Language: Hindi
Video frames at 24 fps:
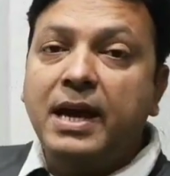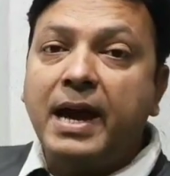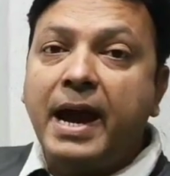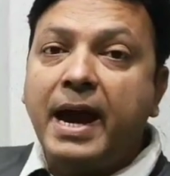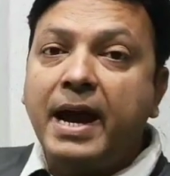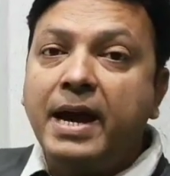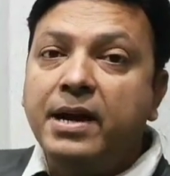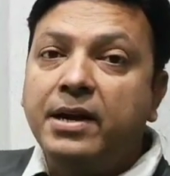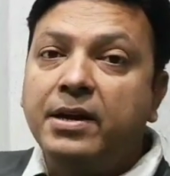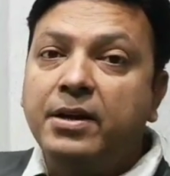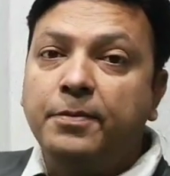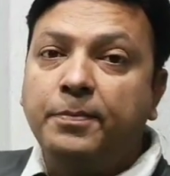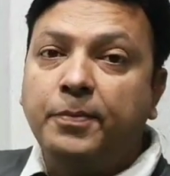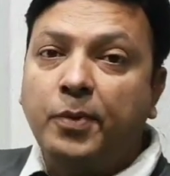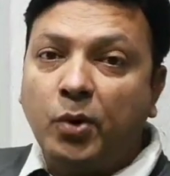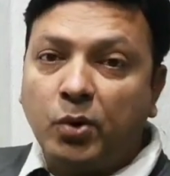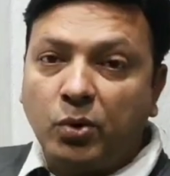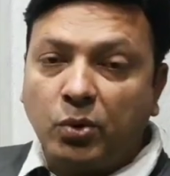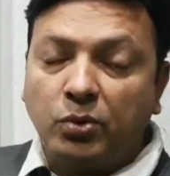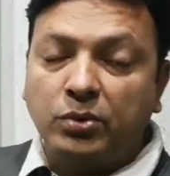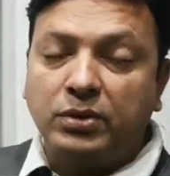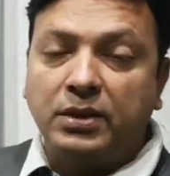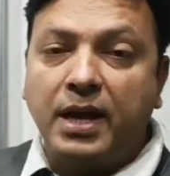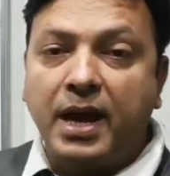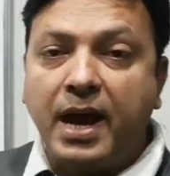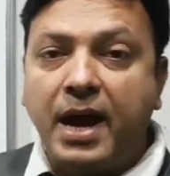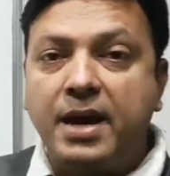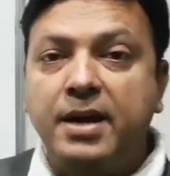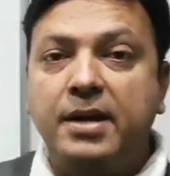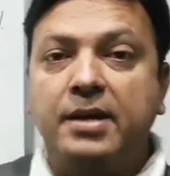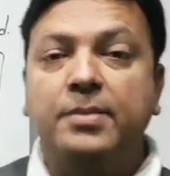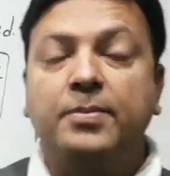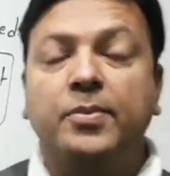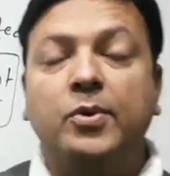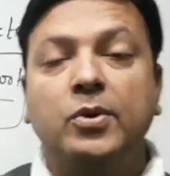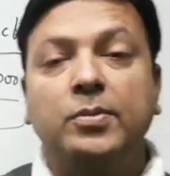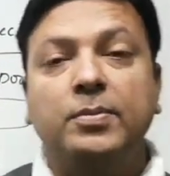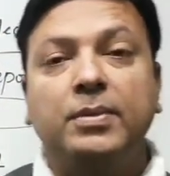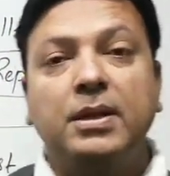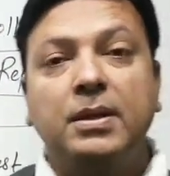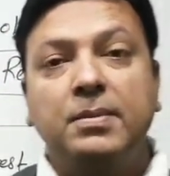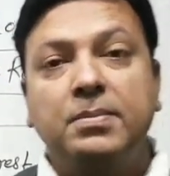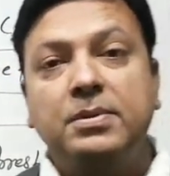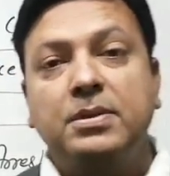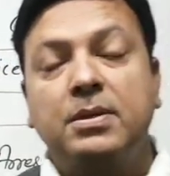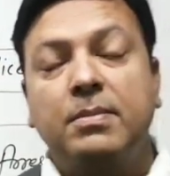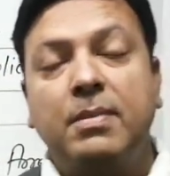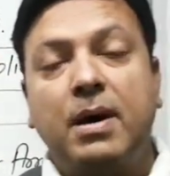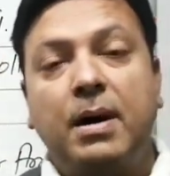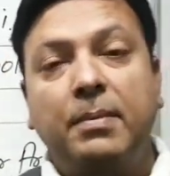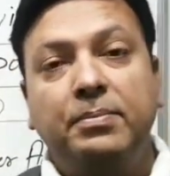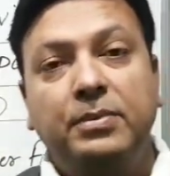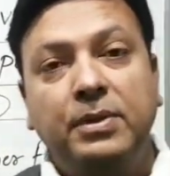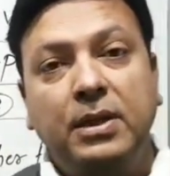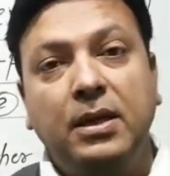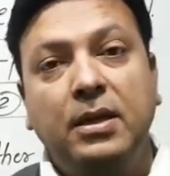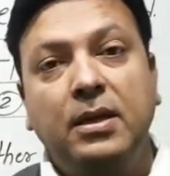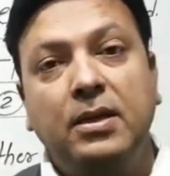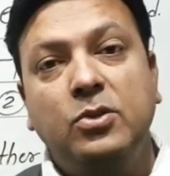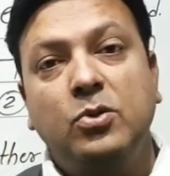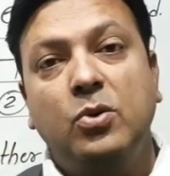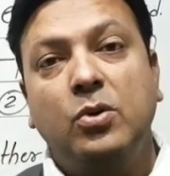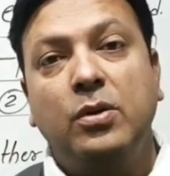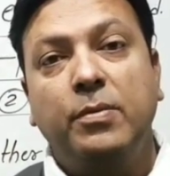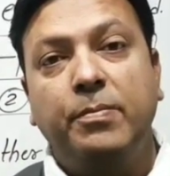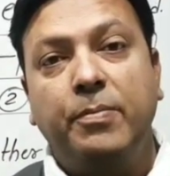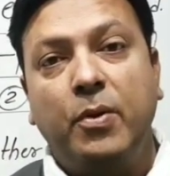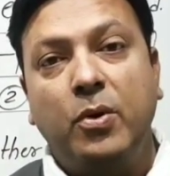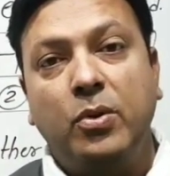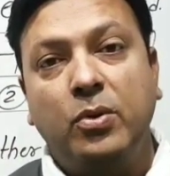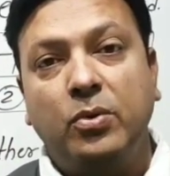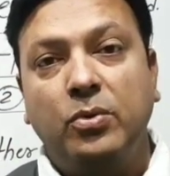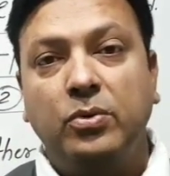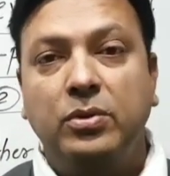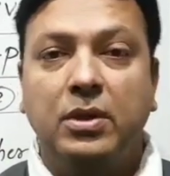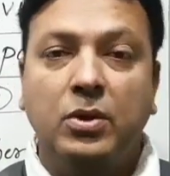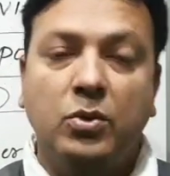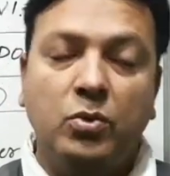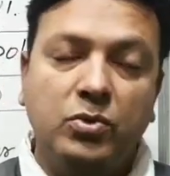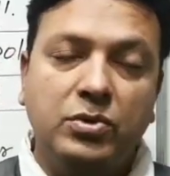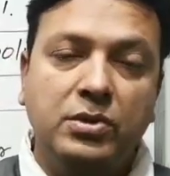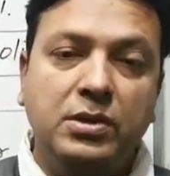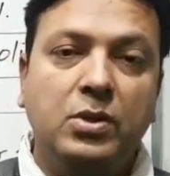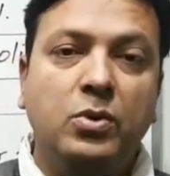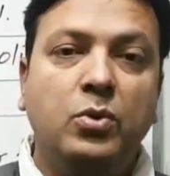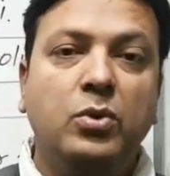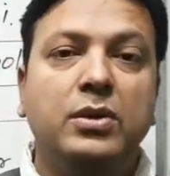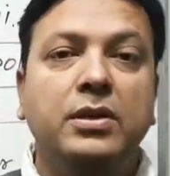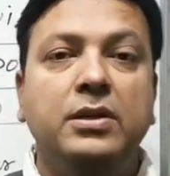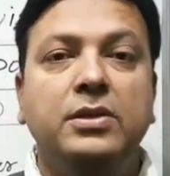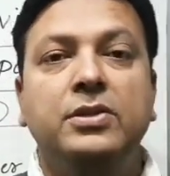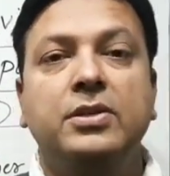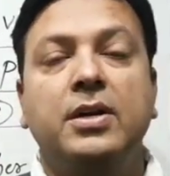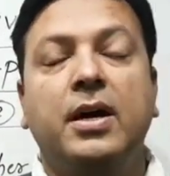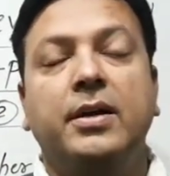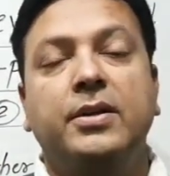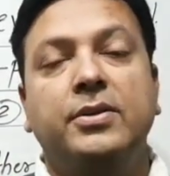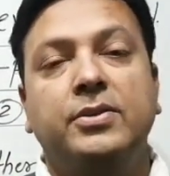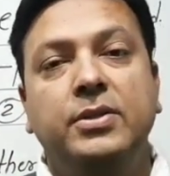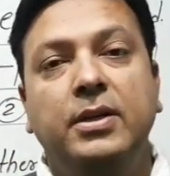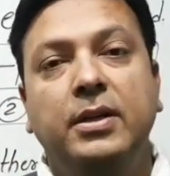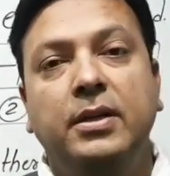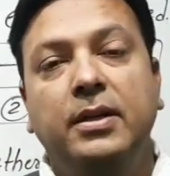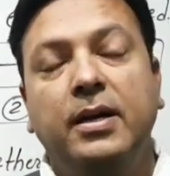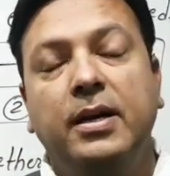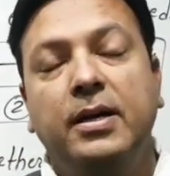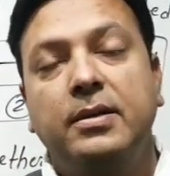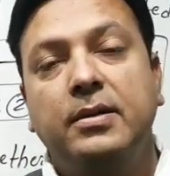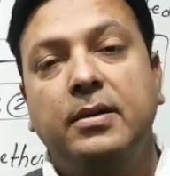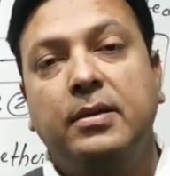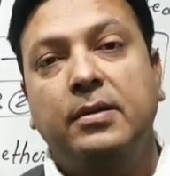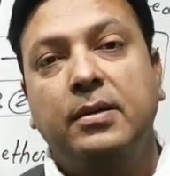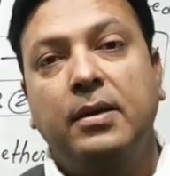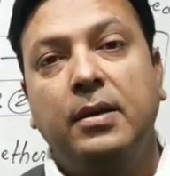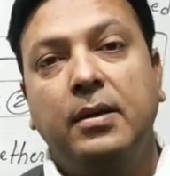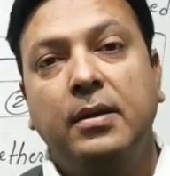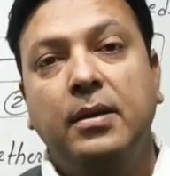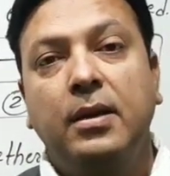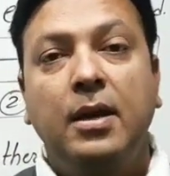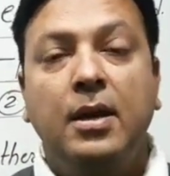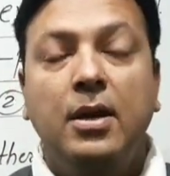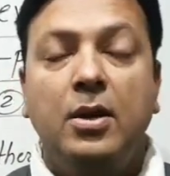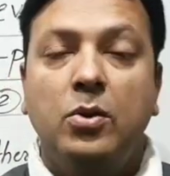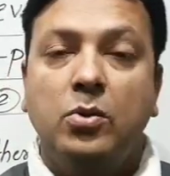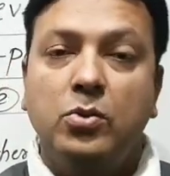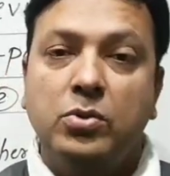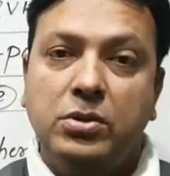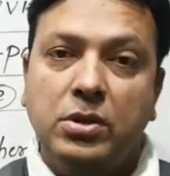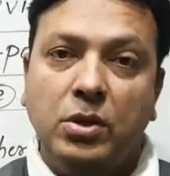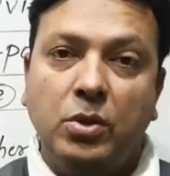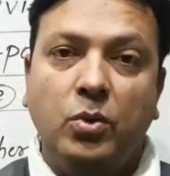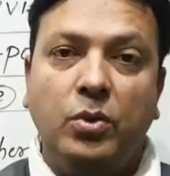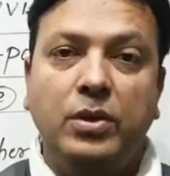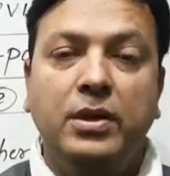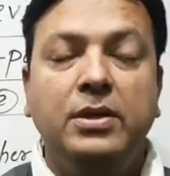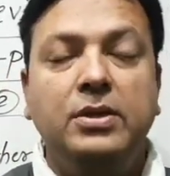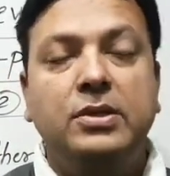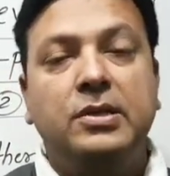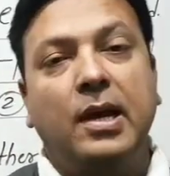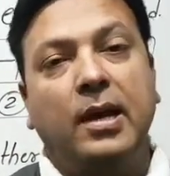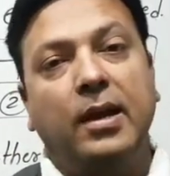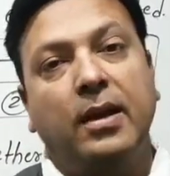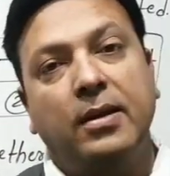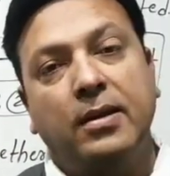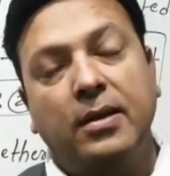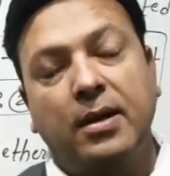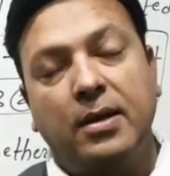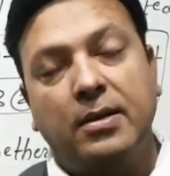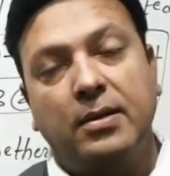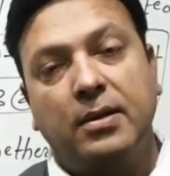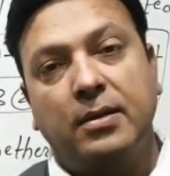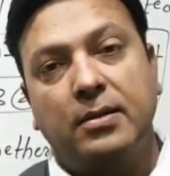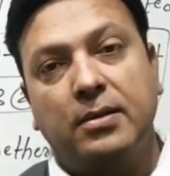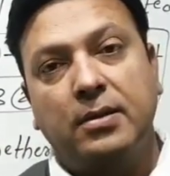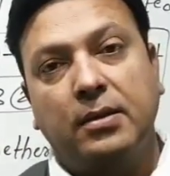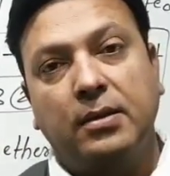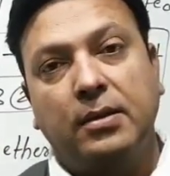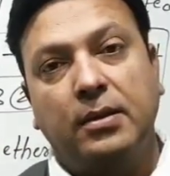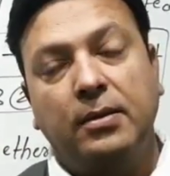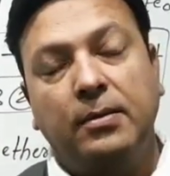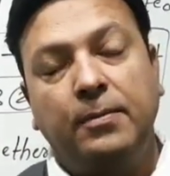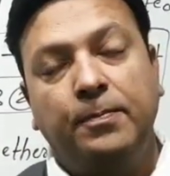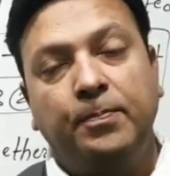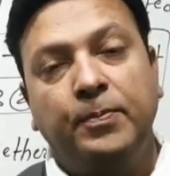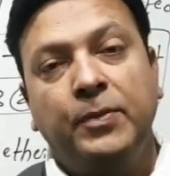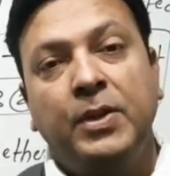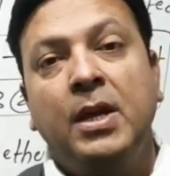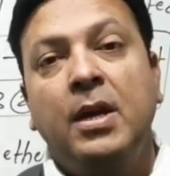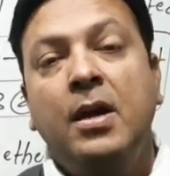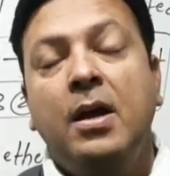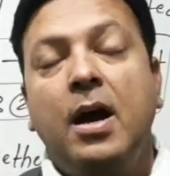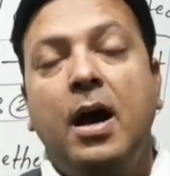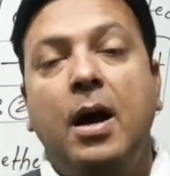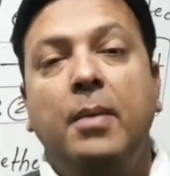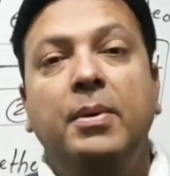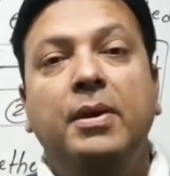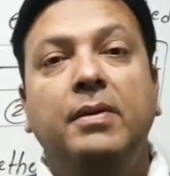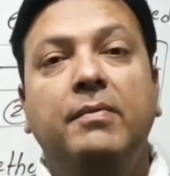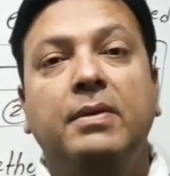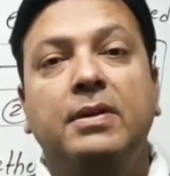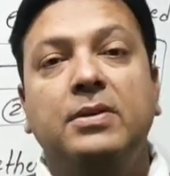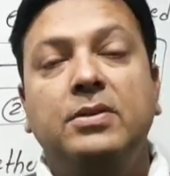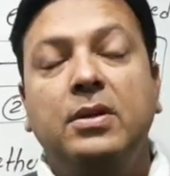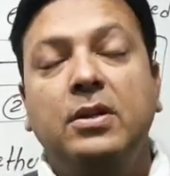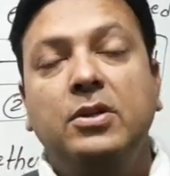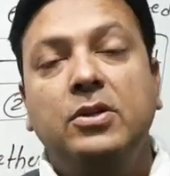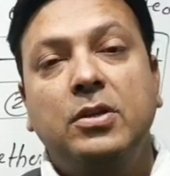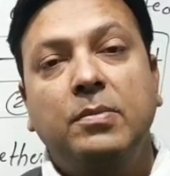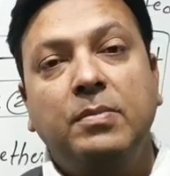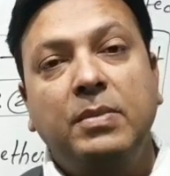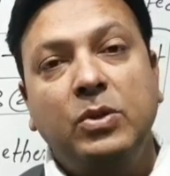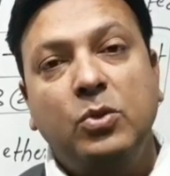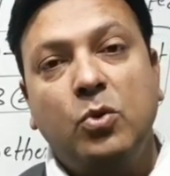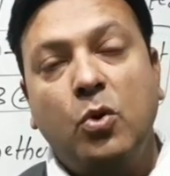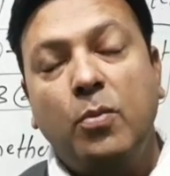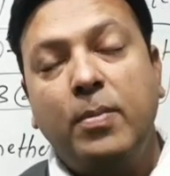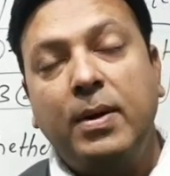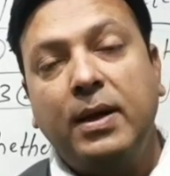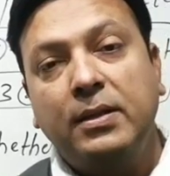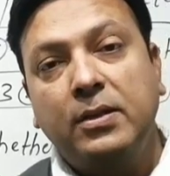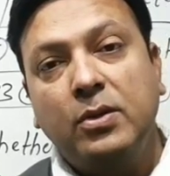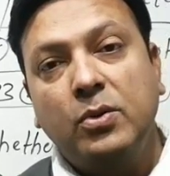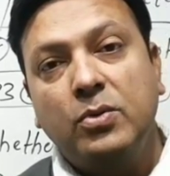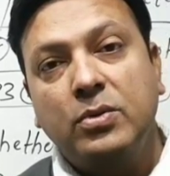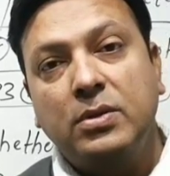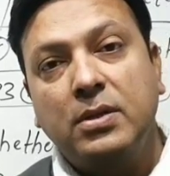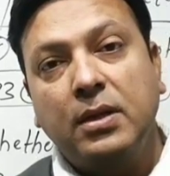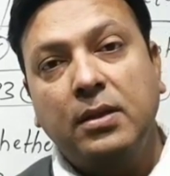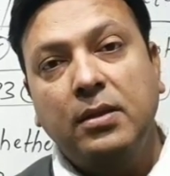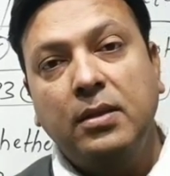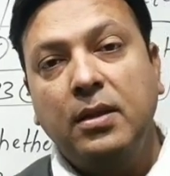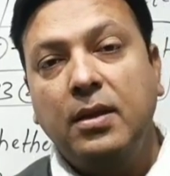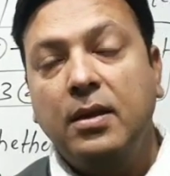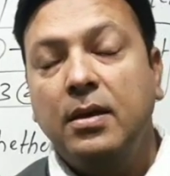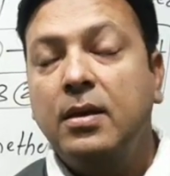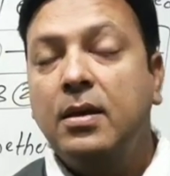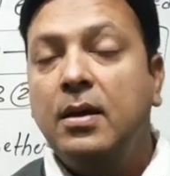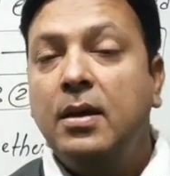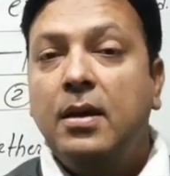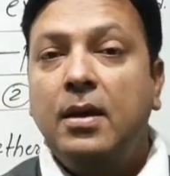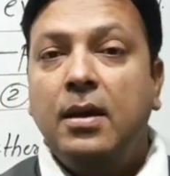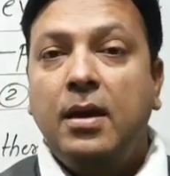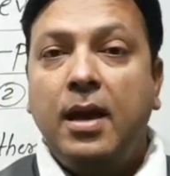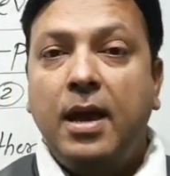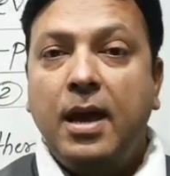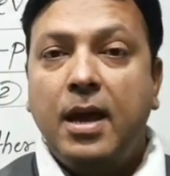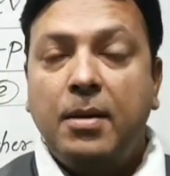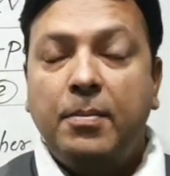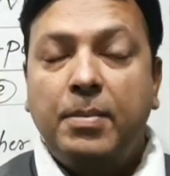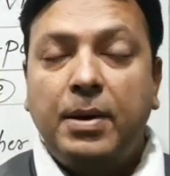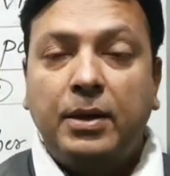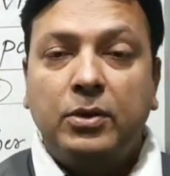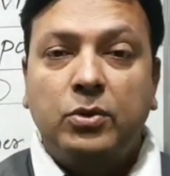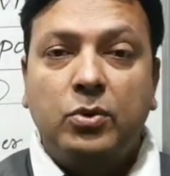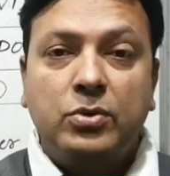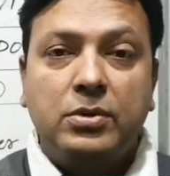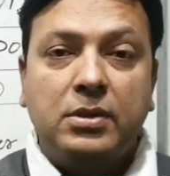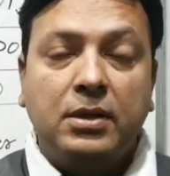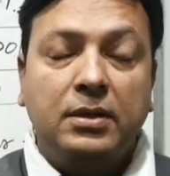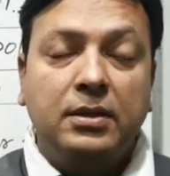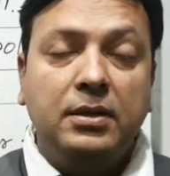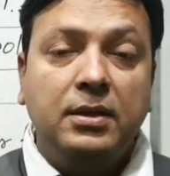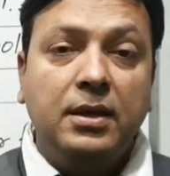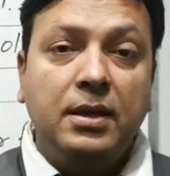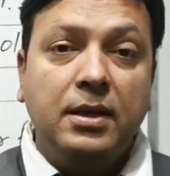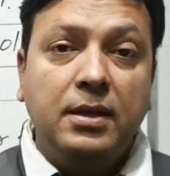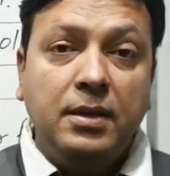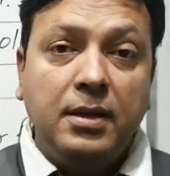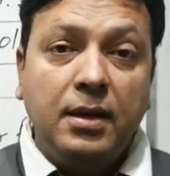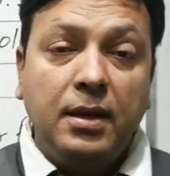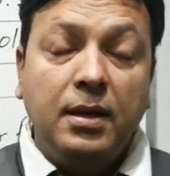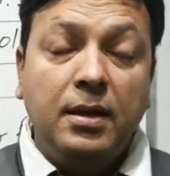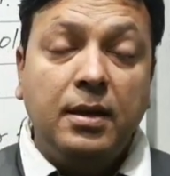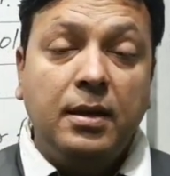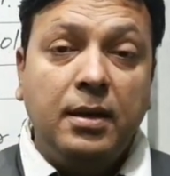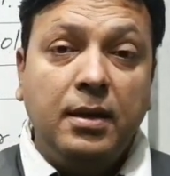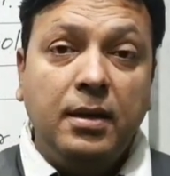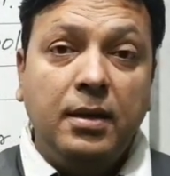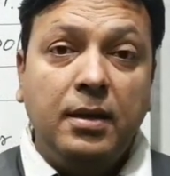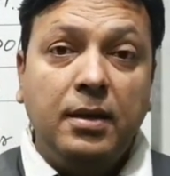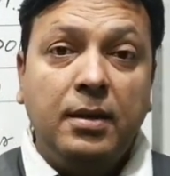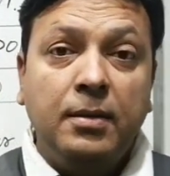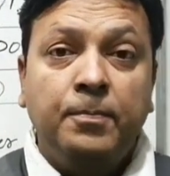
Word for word: एंड रिपोर्ट होती है एंड रिपोर्ट मतलब समाप्ति की जो रिपोर्ट होती है उसी को ही चार्जशीट कहा जाता है उसी को ही चालान कहा जा सकता है अब इन्वेस्टिगेशन में दो बातें हो सकती है एक बात हो सकती है ये कि